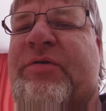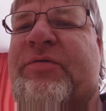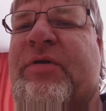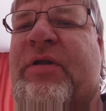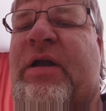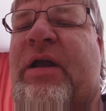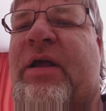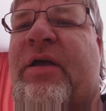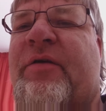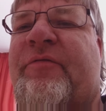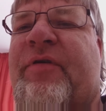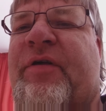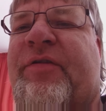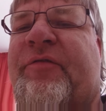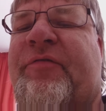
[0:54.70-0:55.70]
Beispiel
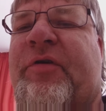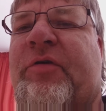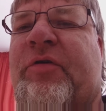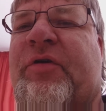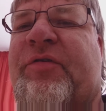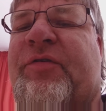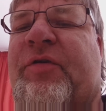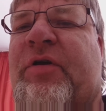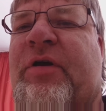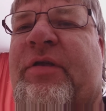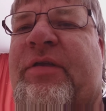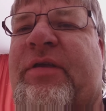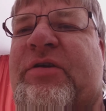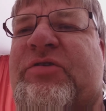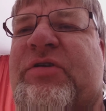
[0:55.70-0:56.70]
Fast and Furious
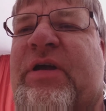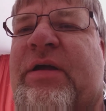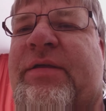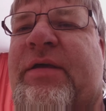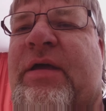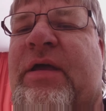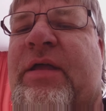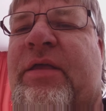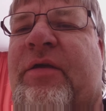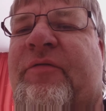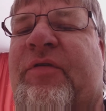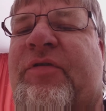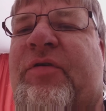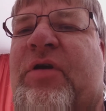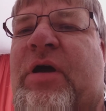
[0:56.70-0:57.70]
9, der Start, der
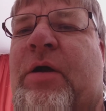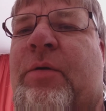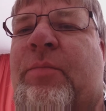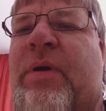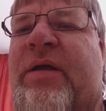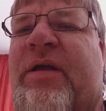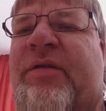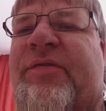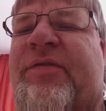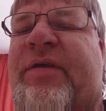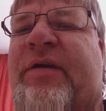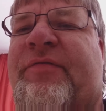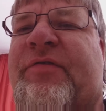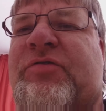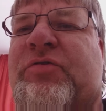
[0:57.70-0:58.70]
wird sogar um ein ganzes
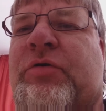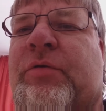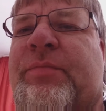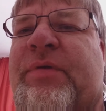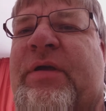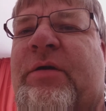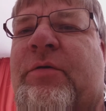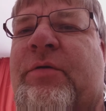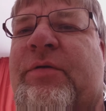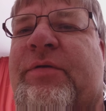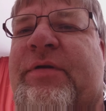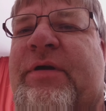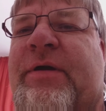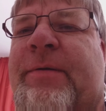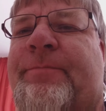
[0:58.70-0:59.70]
Jahr verschoben. Ne? Und
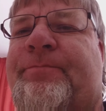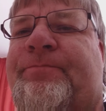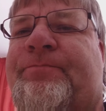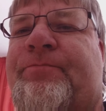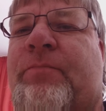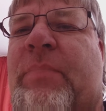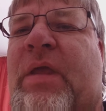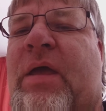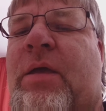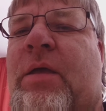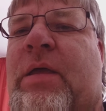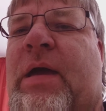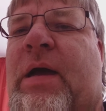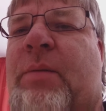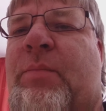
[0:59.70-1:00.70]
äh,
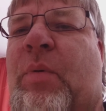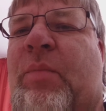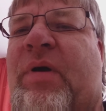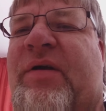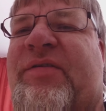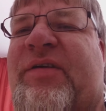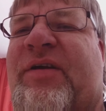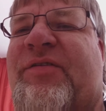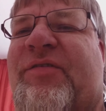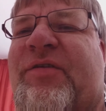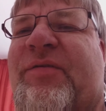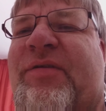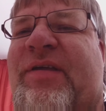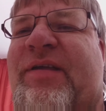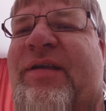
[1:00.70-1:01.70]
ja, man macht sich halt so
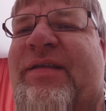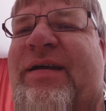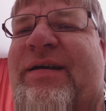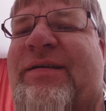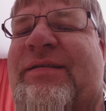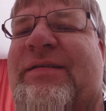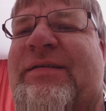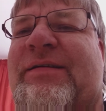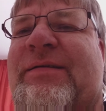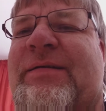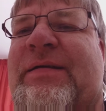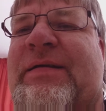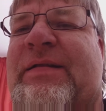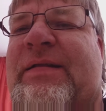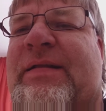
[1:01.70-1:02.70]
seine Gedanken, ne?
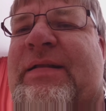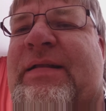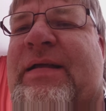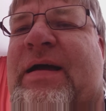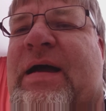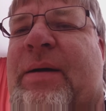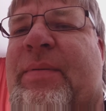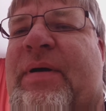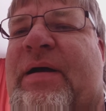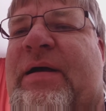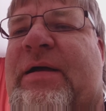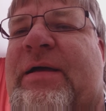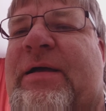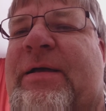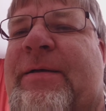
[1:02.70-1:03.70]

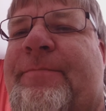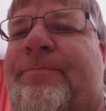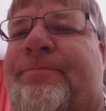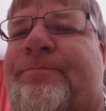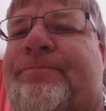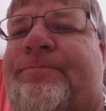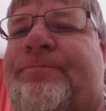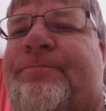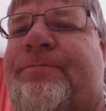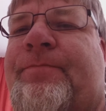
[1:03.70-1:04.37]
Aber ähm,